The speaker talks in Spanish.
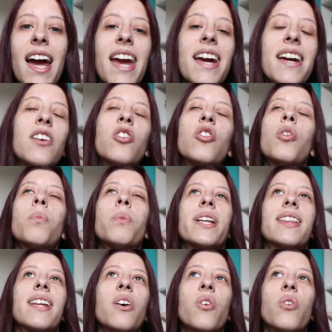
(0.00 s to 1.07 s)
es cómo
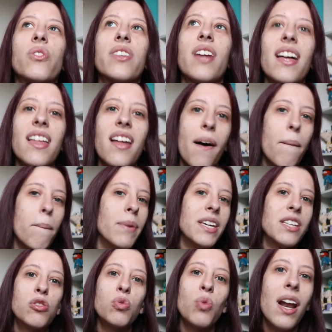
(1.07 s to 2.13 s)
está contada
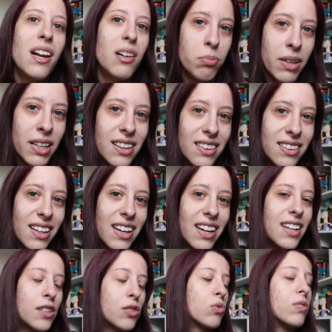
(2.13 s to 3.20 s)

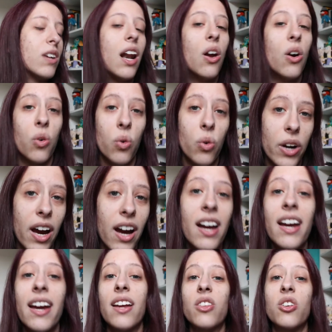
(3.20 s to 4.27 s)
visualmente, es una locura,
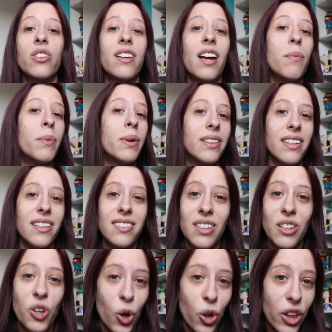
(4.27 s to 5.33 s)
es totalmente
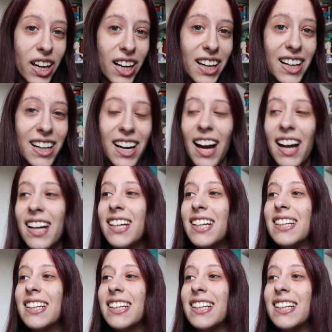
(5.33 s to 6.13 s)
psicodélica,